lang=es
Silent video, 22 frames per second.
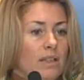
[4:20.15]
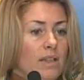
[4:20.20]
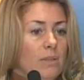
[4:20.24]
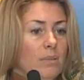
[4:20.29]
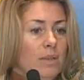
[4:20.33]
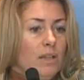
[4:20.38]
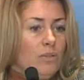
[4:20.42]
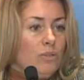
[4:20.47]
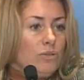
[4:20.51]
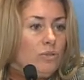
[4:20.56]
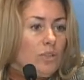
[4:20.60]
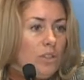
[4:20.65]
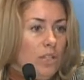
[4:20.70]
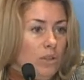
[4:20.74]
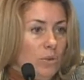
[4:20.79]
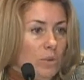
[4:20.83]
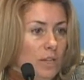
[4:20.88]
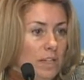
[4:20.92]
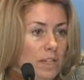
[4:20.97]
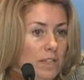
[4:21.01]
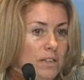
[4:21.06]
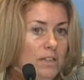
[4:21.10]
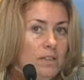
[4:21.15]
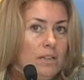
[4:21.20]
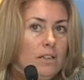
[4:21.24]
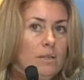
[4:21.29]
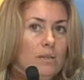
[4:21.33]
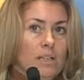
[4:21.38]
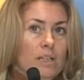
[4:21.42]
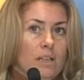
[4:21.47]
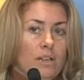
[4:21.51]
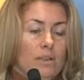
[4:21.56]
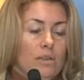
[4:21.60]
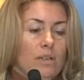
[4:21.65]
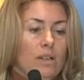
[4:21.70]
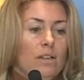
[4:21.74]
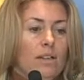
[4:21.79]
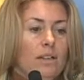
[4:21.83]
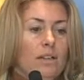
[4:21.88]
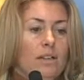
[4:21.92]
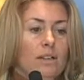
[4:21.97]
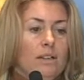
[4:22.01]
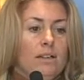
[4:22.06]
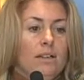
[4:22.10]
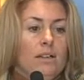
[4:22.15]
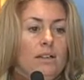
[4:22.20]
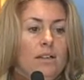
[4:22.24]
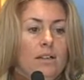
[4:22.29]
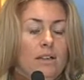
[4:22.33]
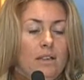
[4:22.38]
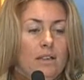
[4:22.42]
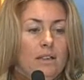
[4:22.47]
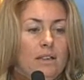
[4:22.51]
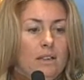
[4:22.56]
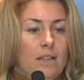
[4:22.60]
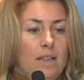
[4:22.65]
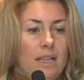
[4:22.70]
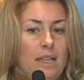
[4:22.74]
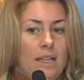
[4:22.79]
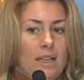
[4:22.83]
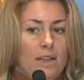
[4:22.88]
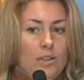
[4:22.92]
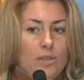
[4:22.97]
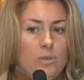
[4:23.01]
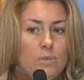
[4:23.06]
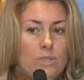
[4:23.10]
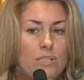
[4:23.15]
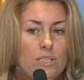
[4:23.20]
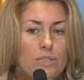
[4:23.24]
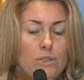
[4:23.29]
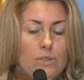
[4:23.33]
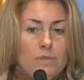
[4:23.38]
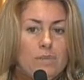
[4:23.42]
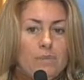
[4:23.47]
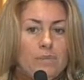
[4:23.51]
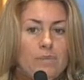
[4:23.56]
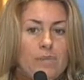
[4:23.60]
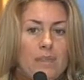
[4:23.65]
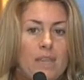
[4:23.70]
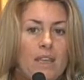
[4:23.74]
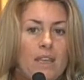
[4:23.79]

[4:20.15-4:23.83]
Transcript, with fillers: llamados y no hayan intervenido en la, comisión.